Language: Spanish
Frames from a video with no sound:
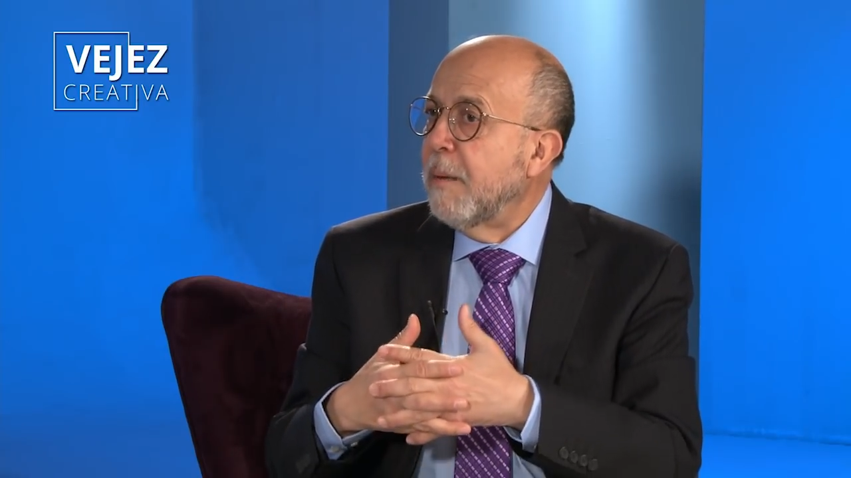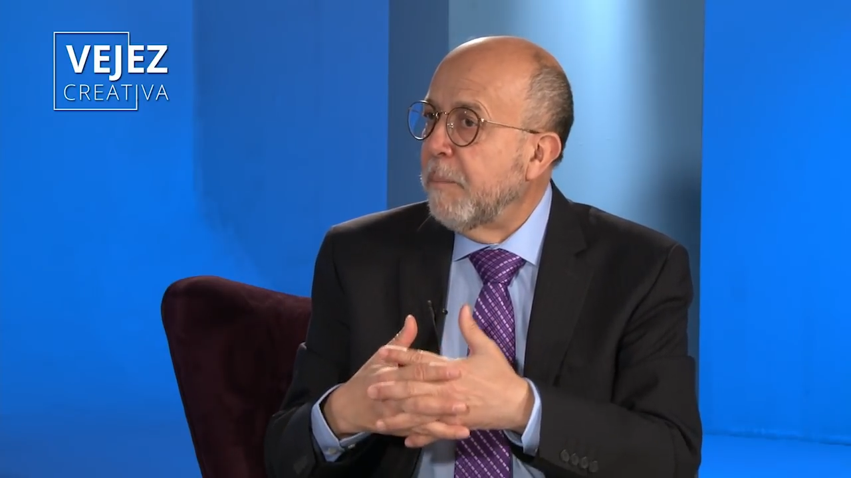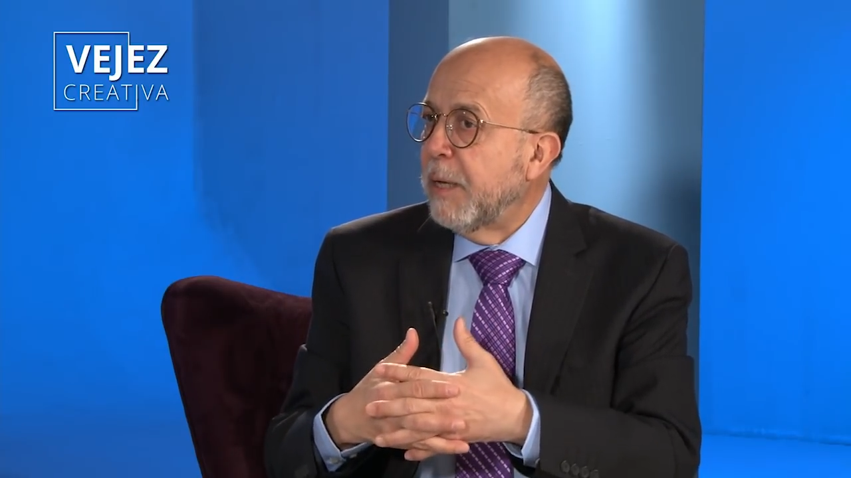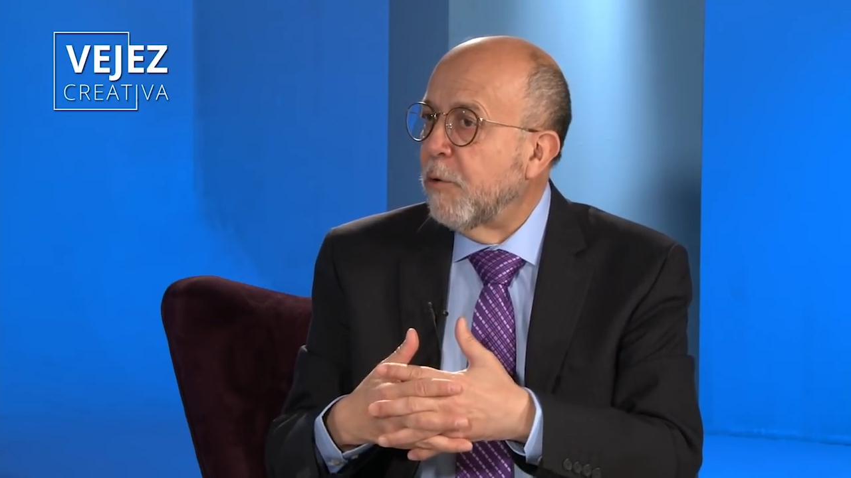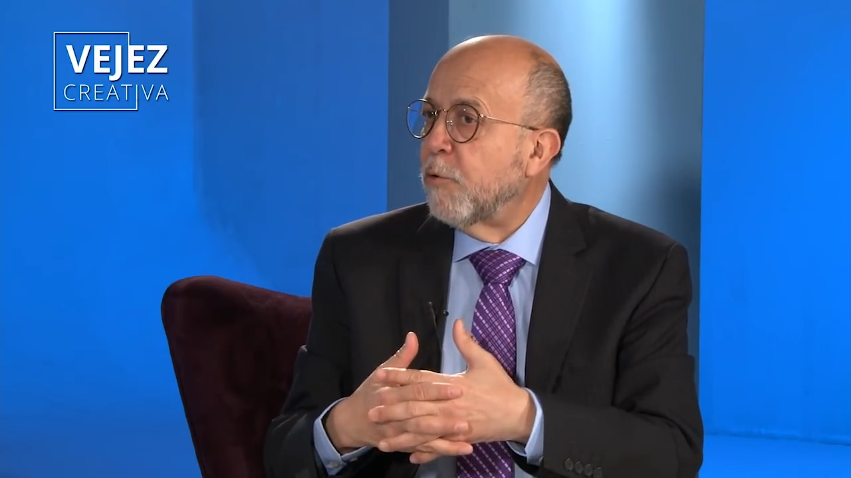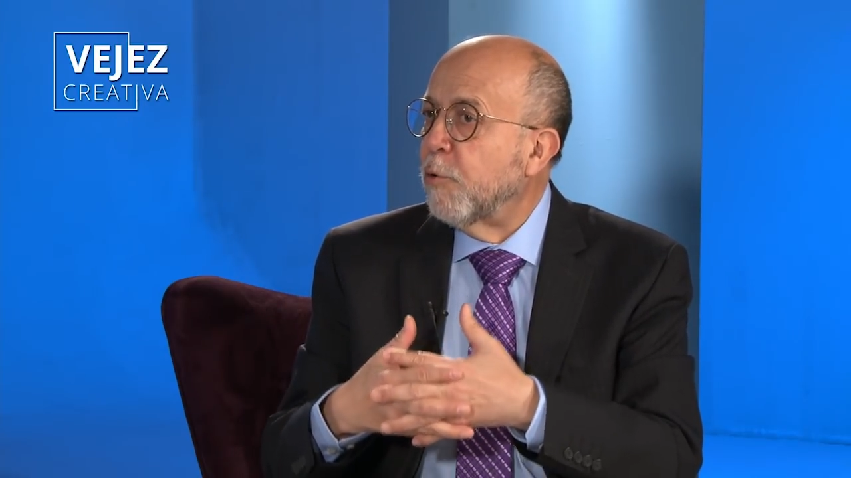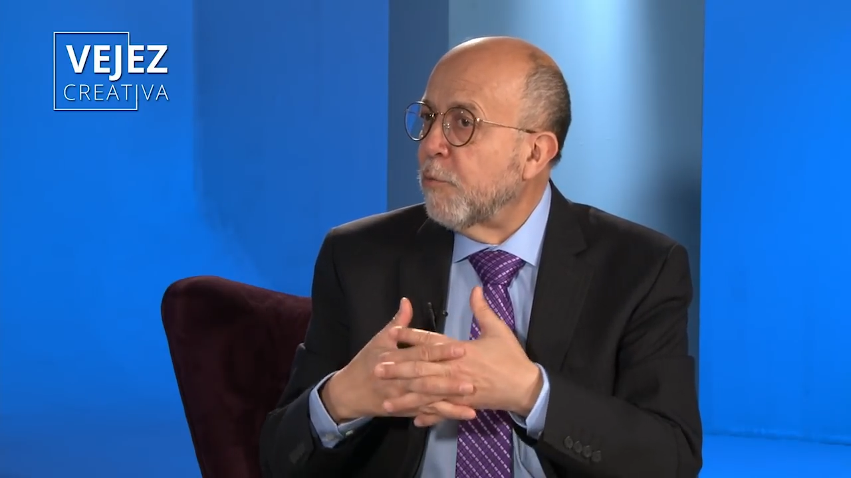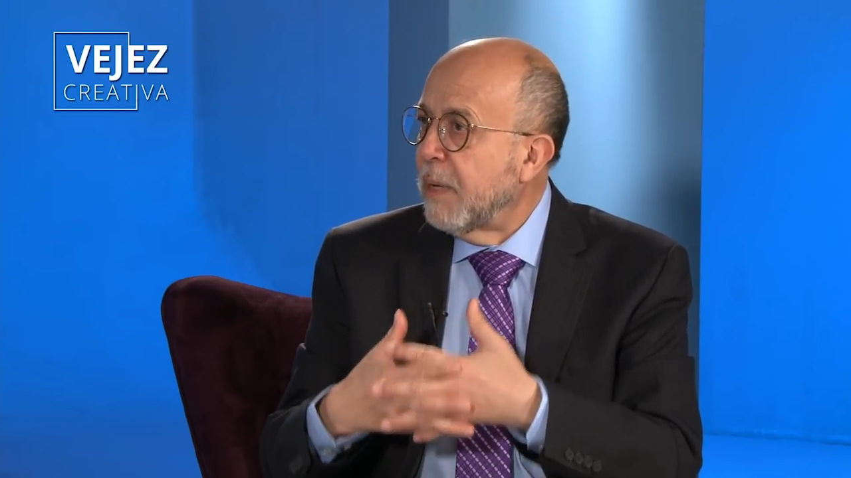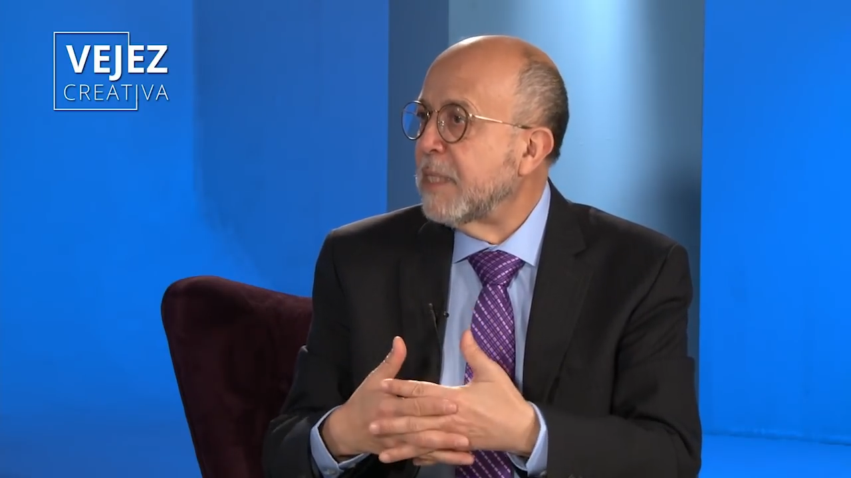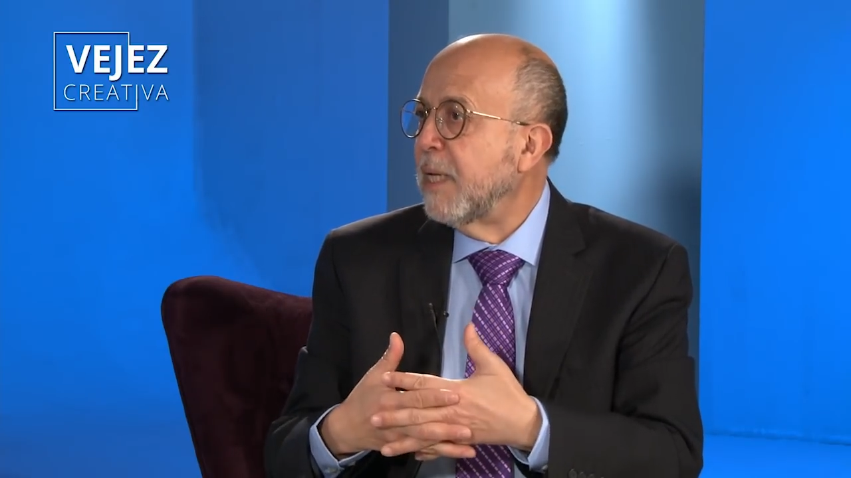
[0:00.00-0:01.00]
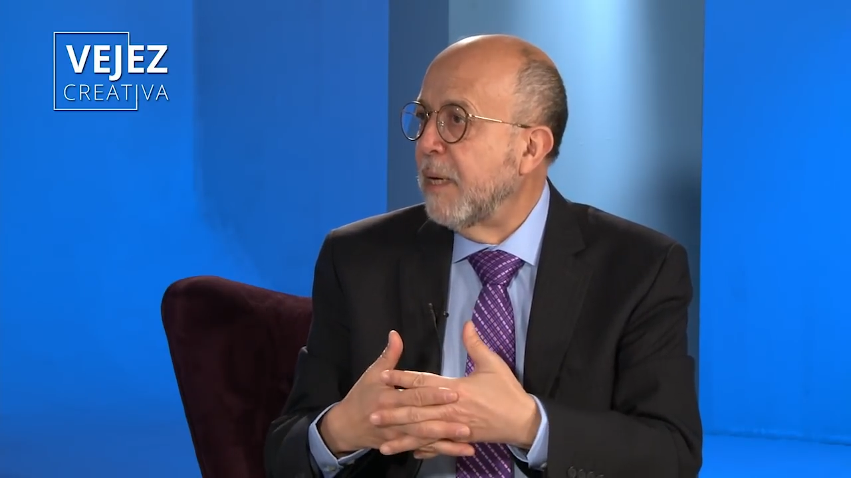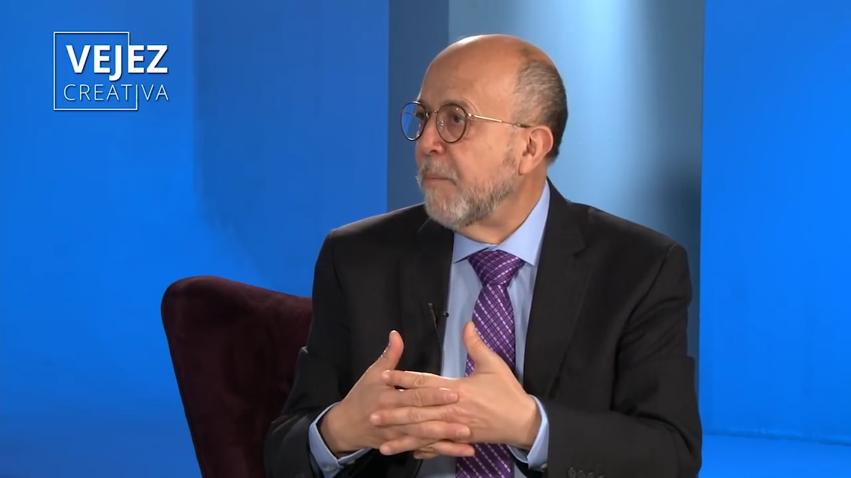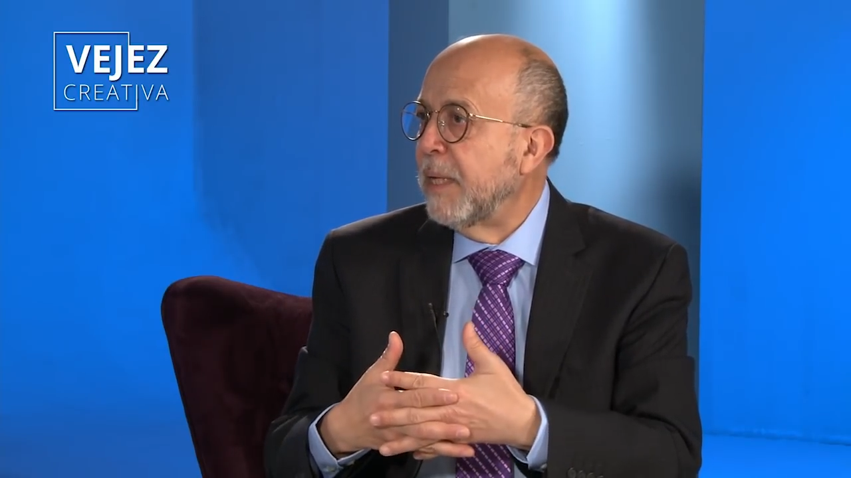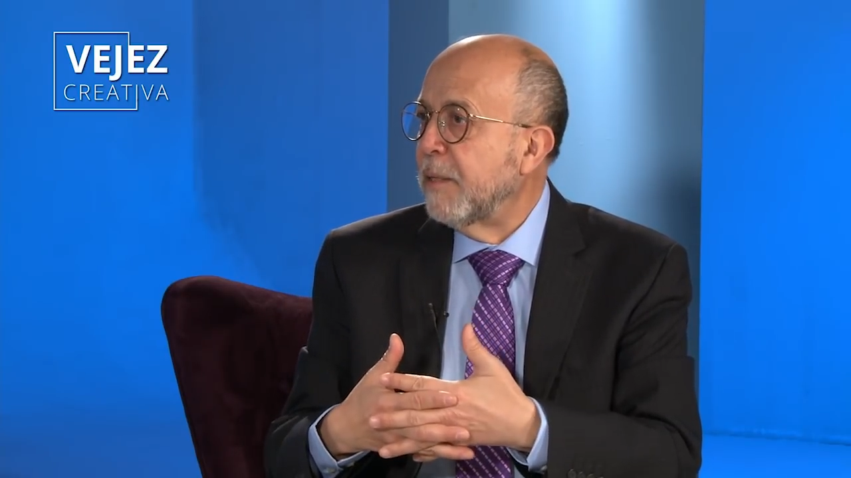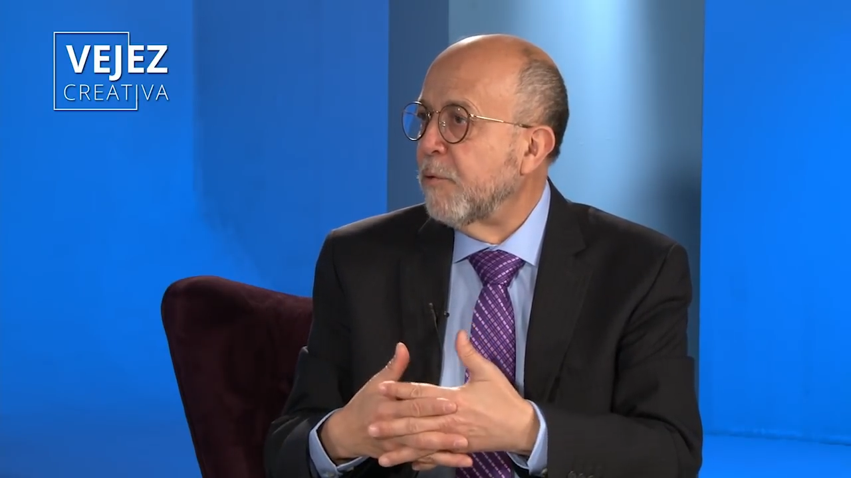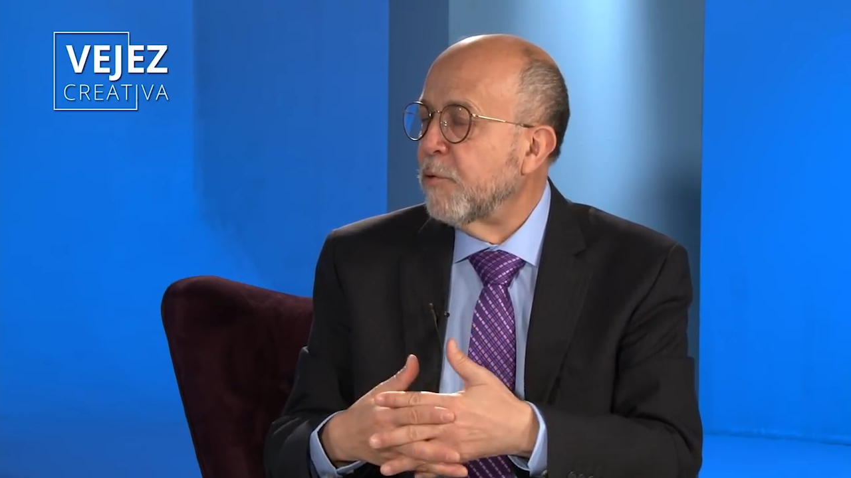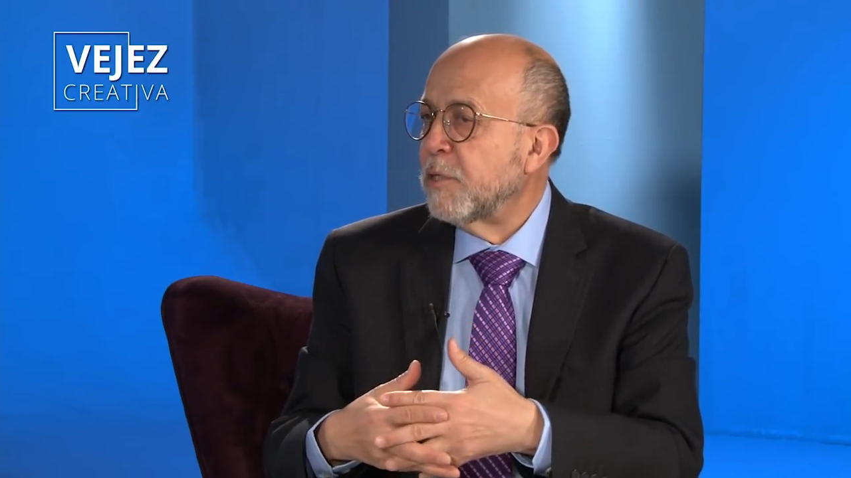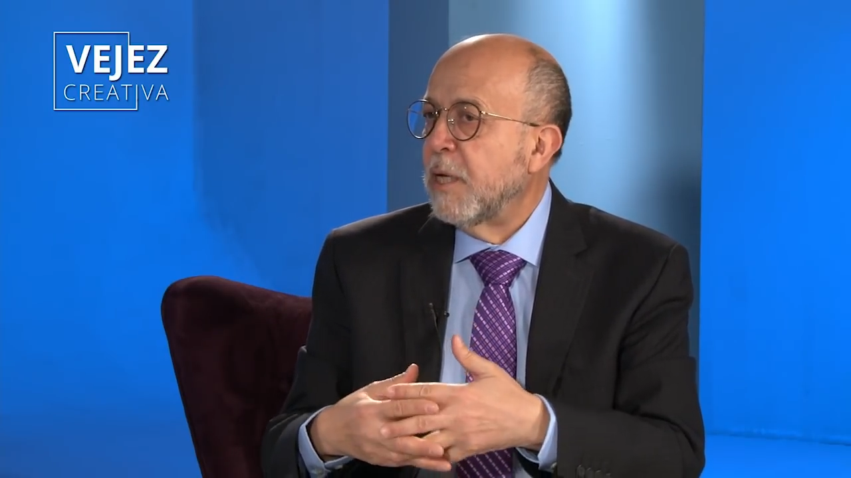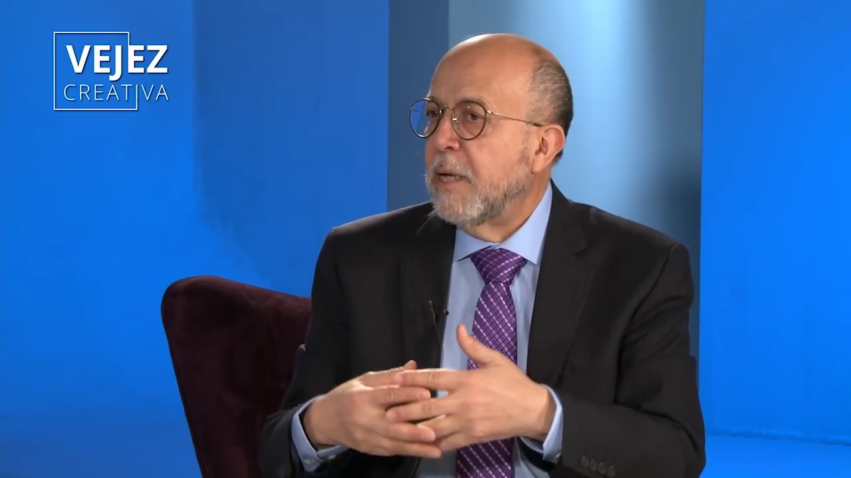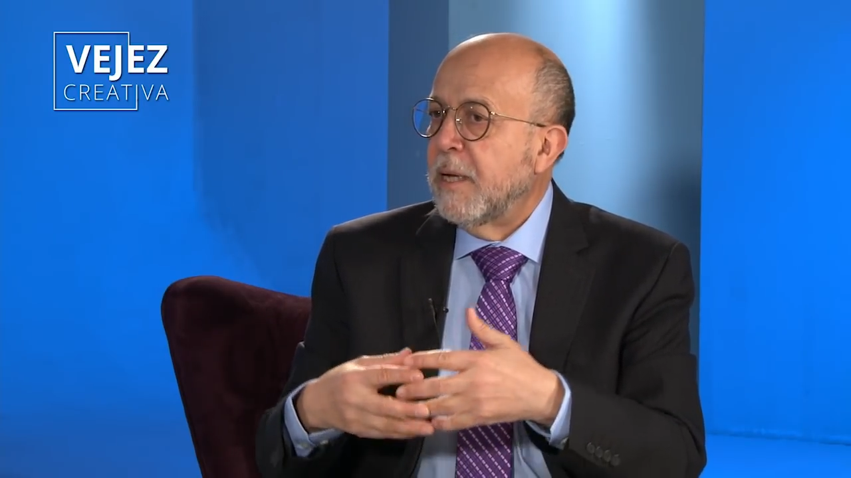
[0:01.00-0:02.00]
pero con más elementos